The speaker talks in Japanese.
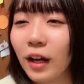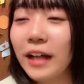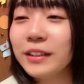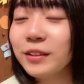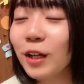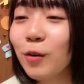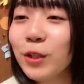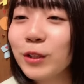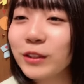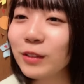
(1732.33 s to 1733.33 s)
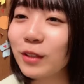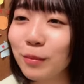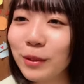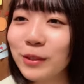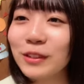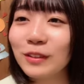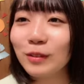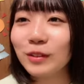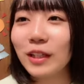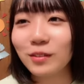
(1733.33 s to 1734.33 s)
俳句が多いお茶のラベルに載っ
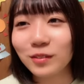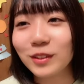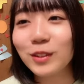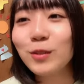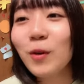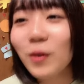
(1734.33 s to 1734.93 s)
たことあるのすご